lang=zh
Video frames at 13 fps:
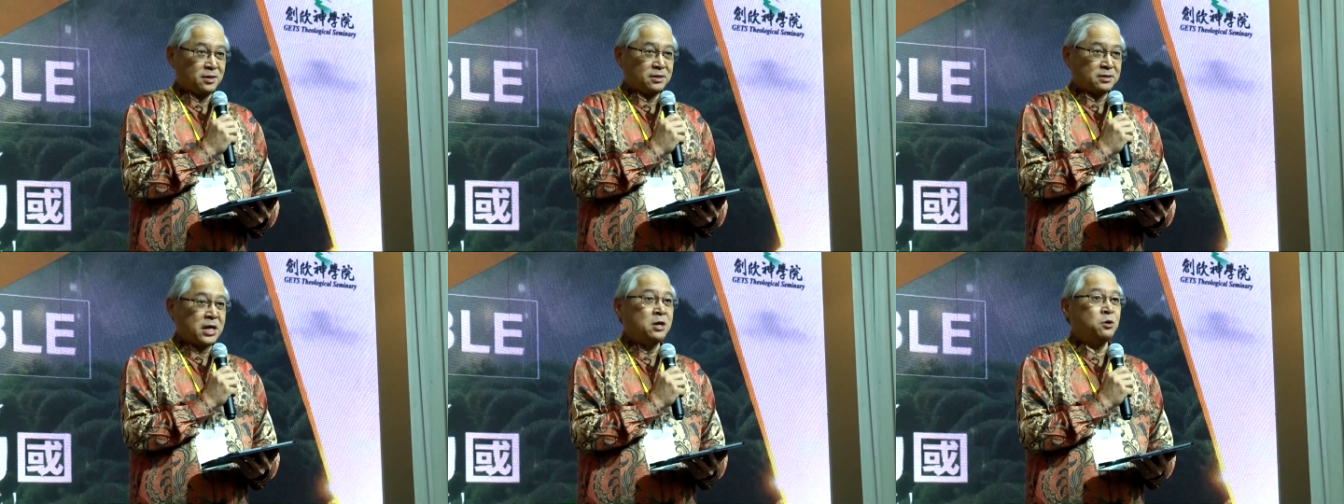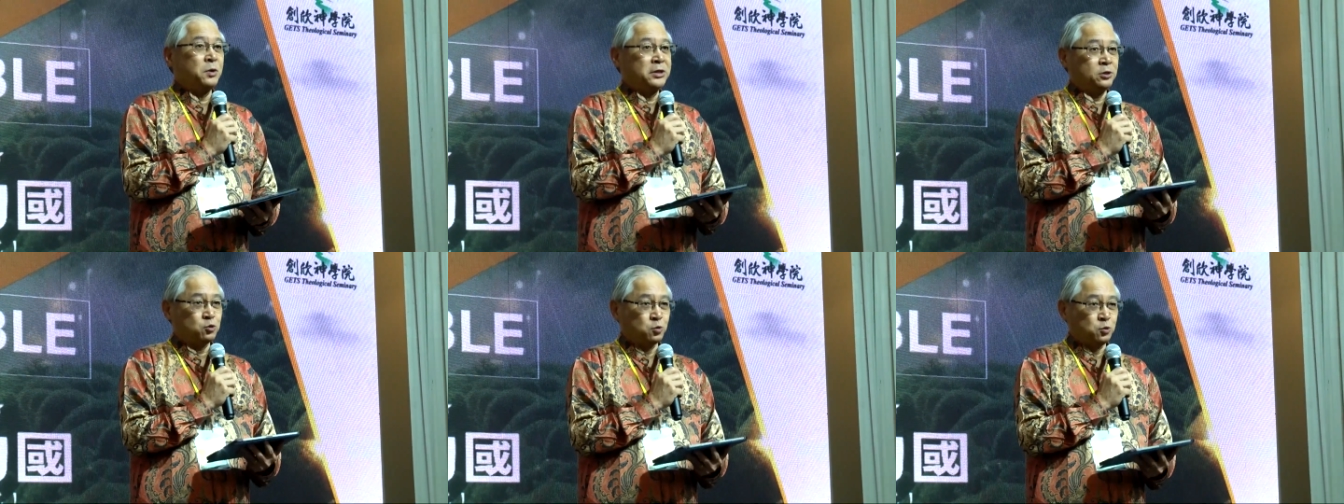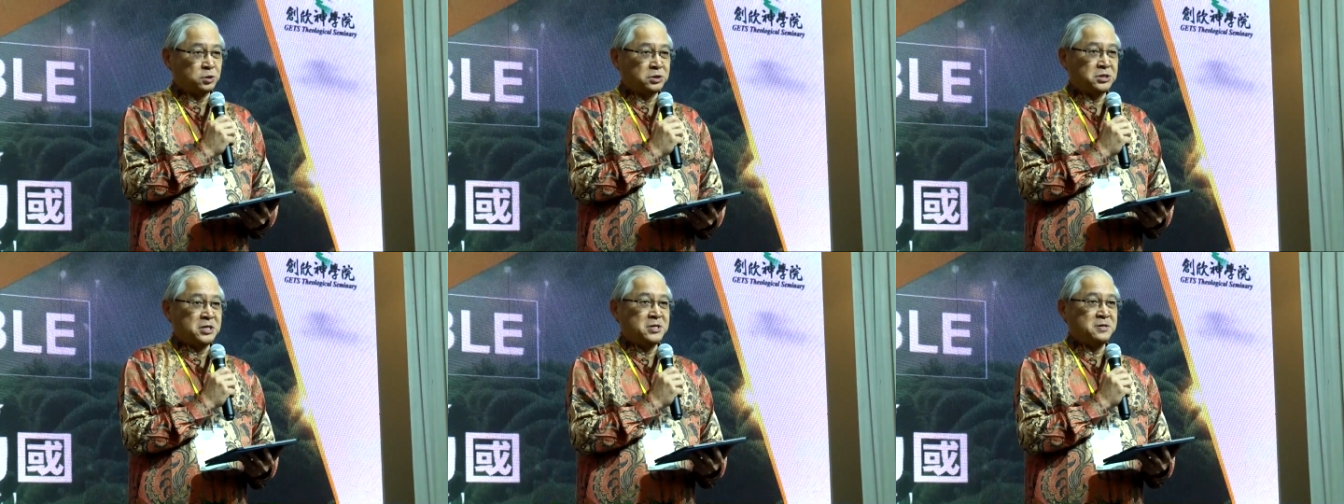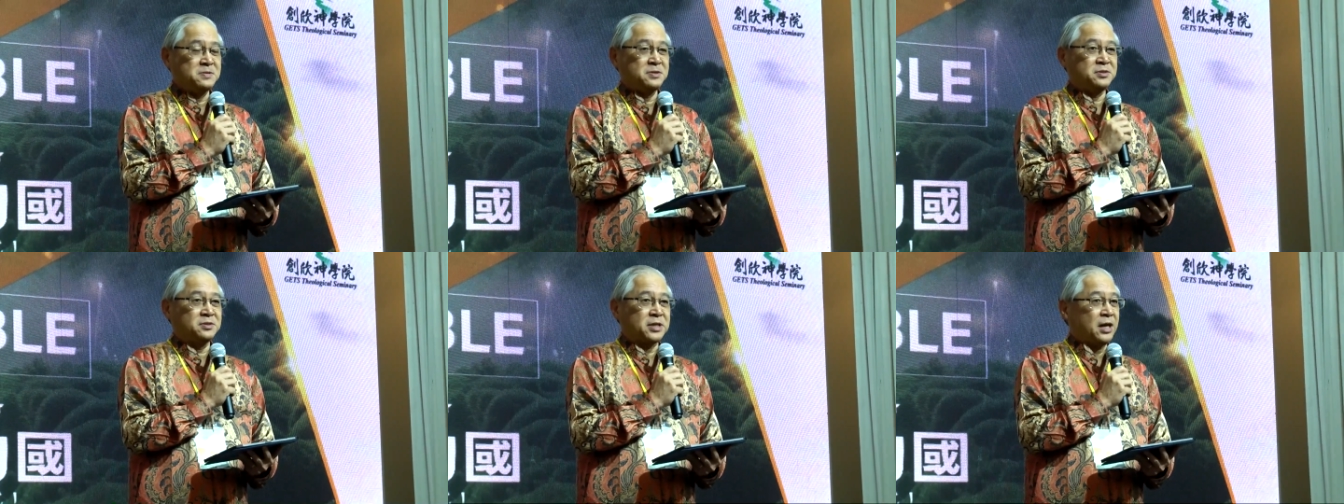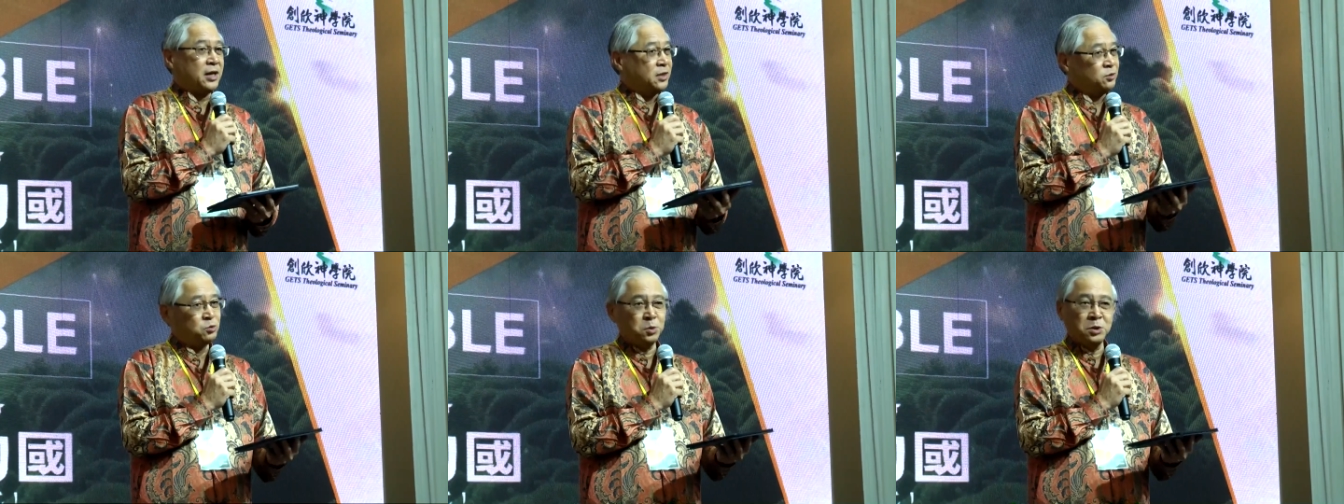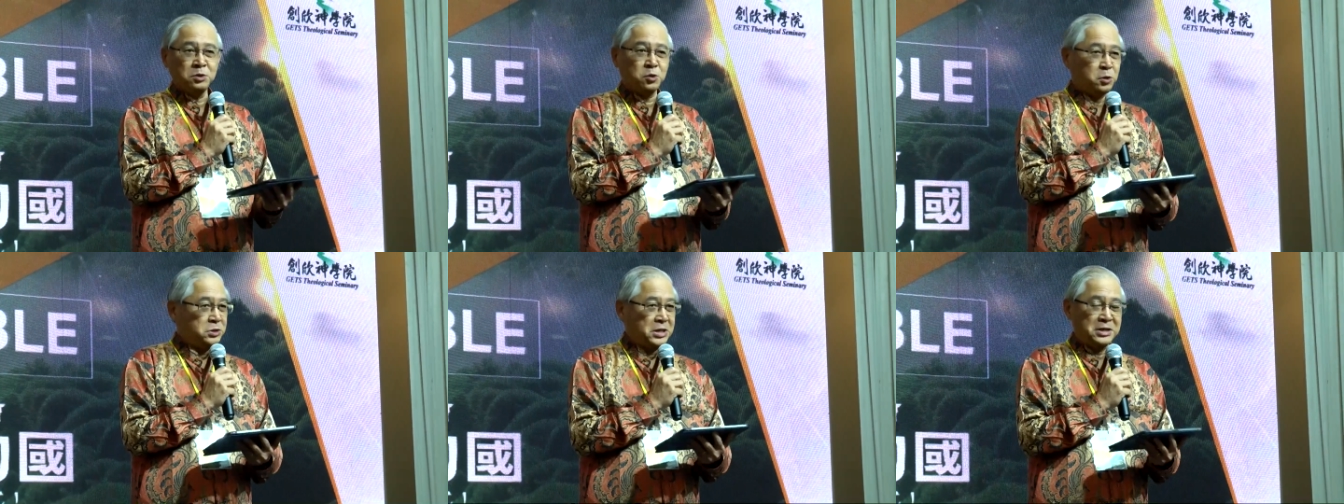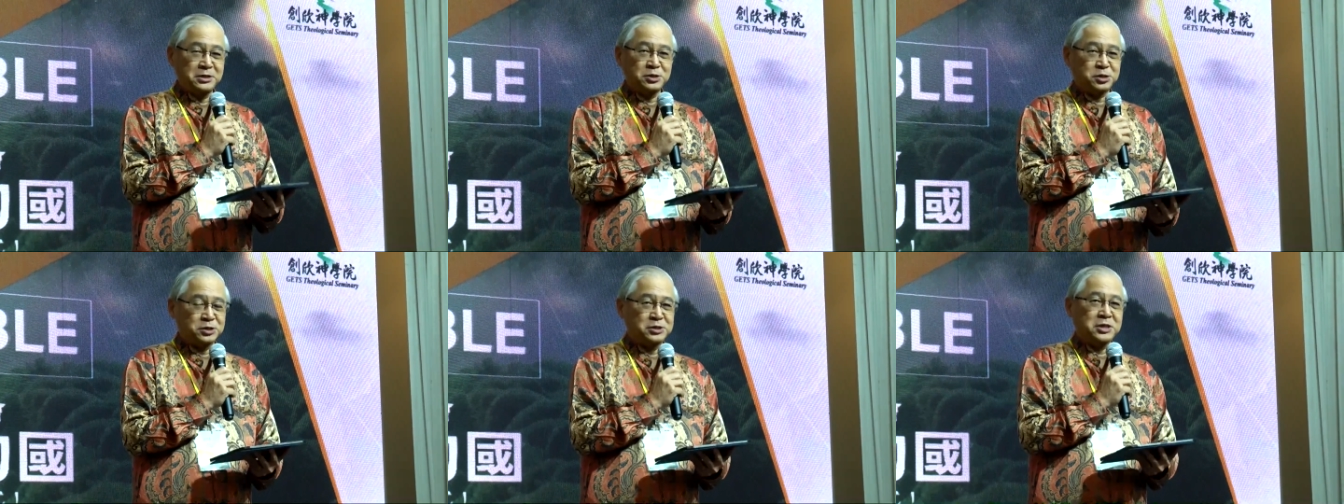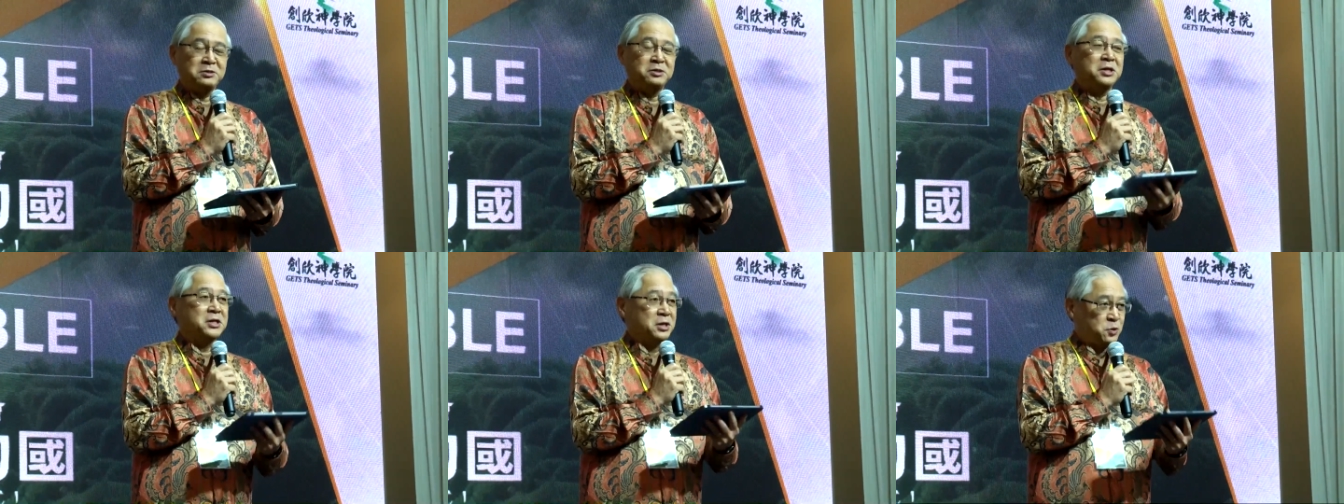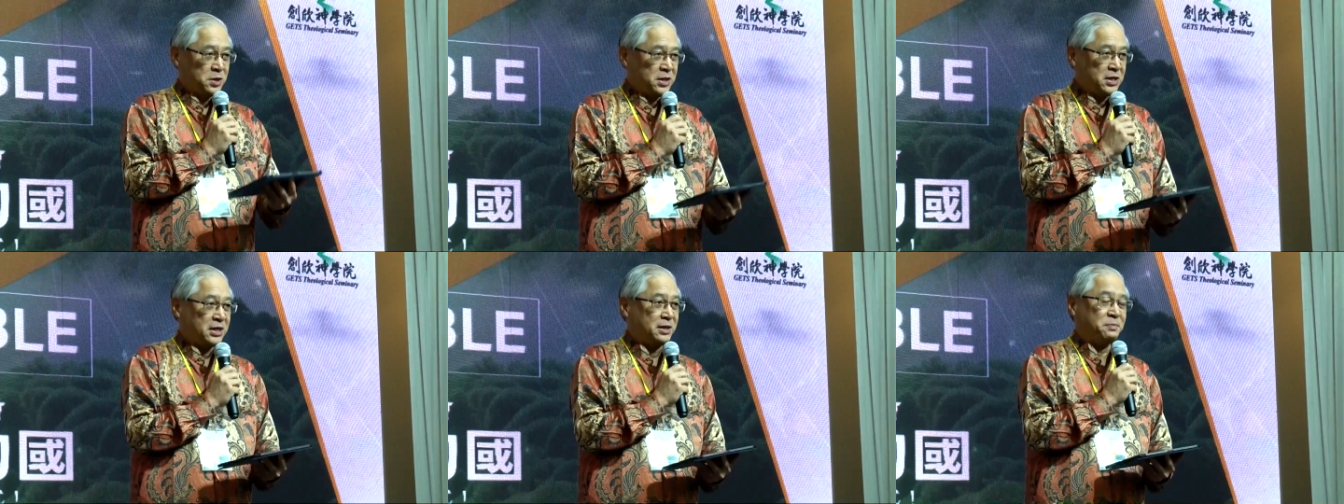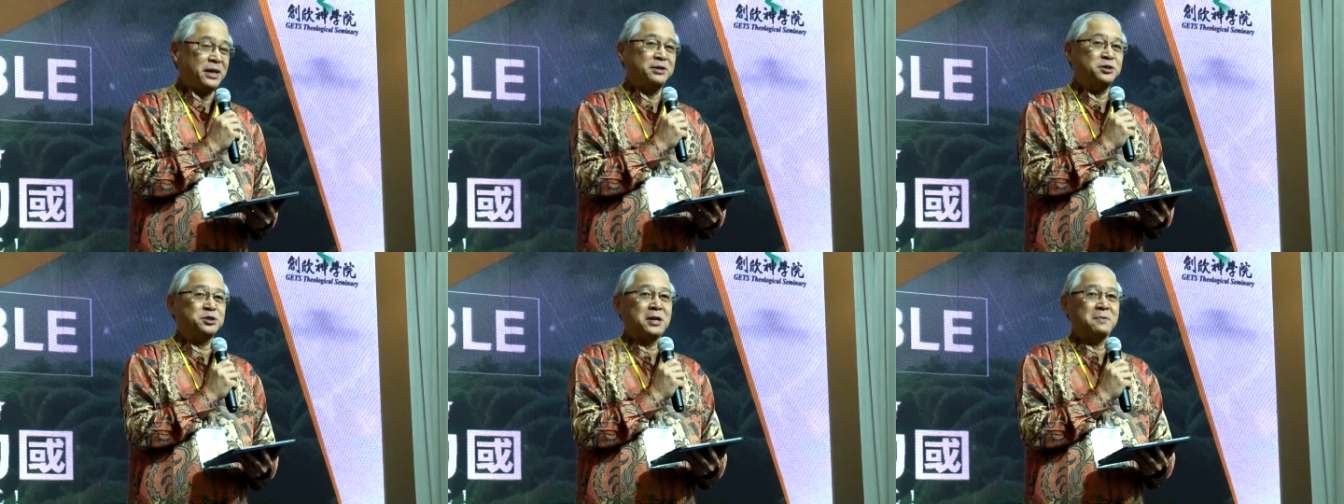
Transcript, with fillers: 大会的主席在很多困难的时间仍然愿意来摆上，